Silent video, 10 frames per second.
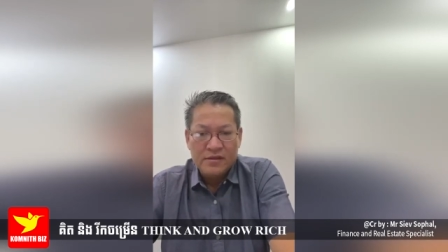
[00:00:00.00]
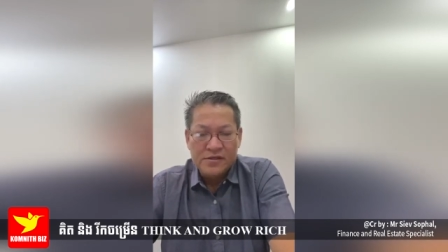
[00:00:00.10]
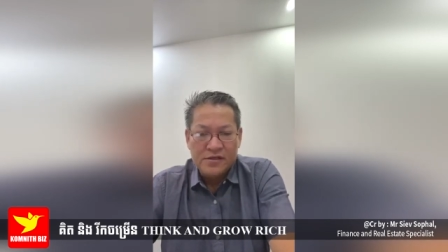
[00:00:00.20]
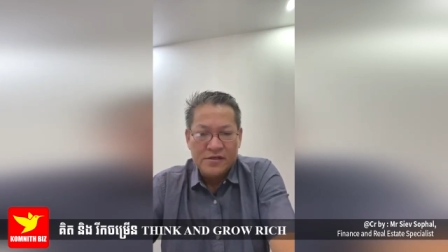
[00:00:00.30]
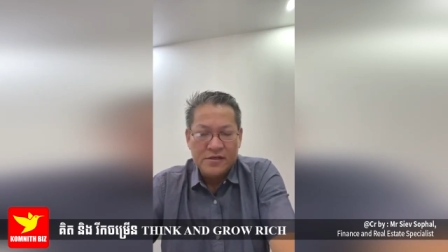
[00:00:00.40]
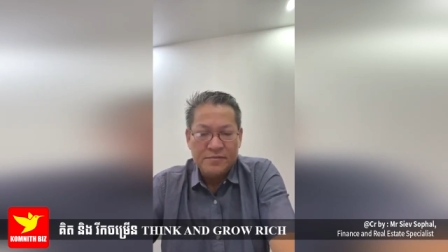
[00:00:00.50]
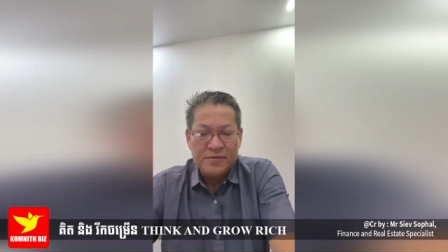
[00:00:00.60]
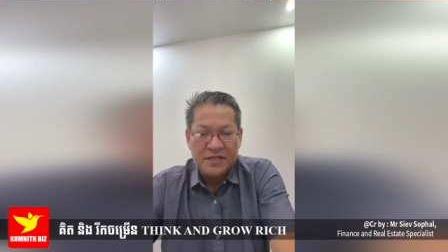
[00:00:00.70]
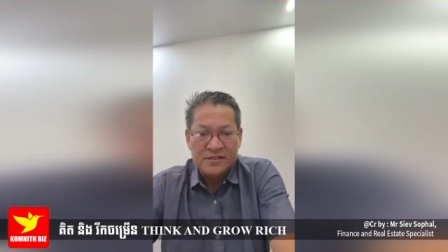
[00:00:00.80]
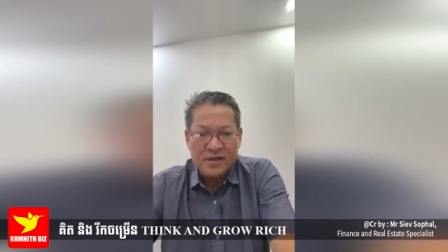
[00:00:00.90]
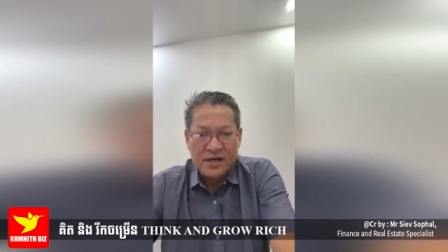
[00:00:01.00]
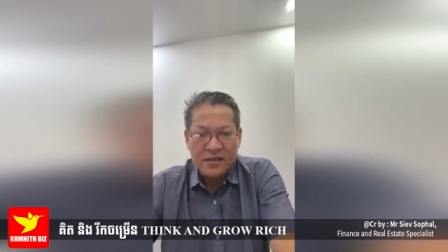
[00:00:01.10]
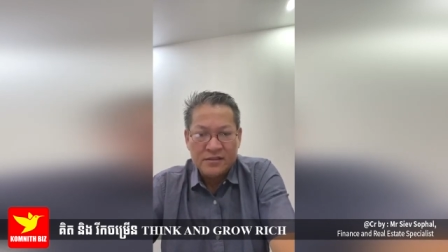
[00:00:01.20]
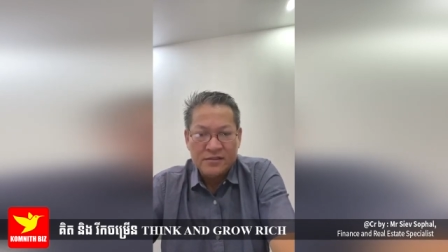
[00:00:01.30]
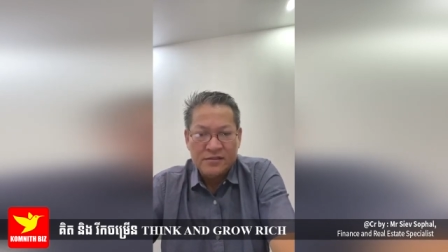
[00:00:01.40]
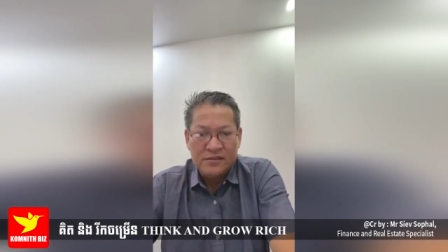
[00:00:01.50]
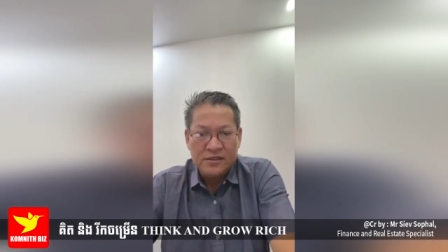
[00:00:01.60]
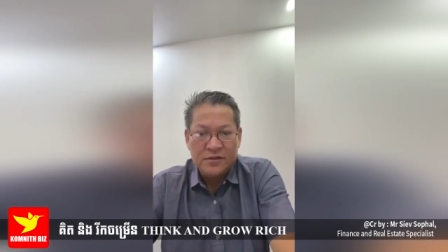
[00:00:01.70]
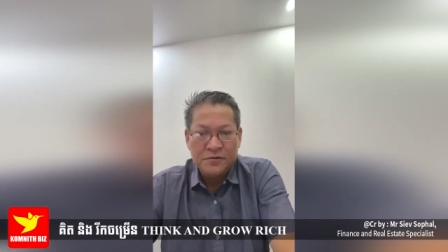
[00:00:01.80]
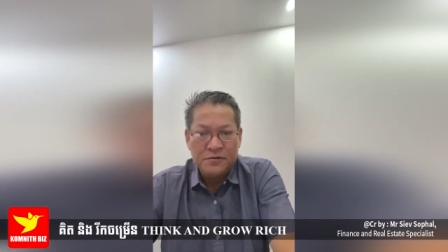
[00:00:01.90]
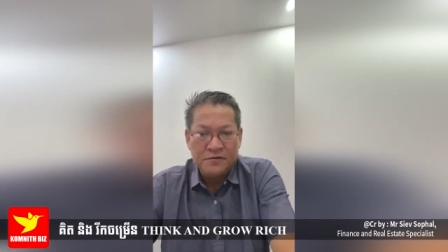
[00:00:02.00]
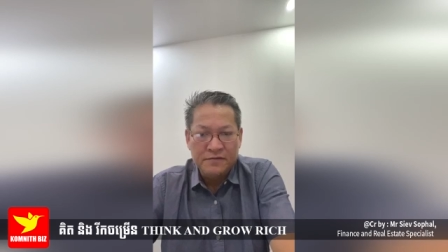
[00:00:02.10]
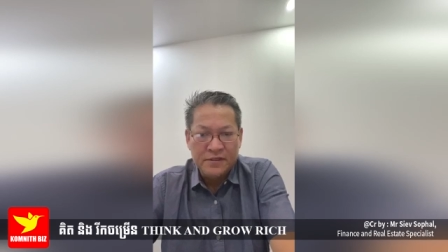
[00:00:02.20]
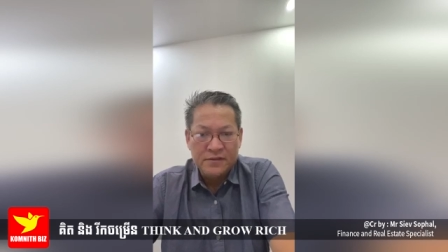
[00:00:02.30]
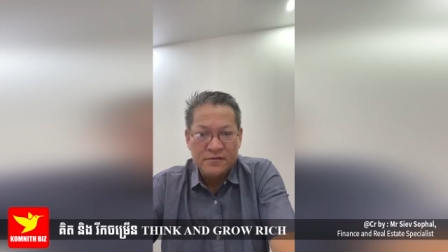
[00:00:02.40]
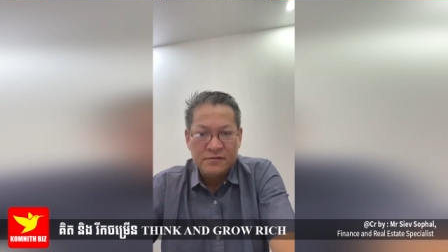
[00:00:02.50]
chia bè sòng chia kêu công việc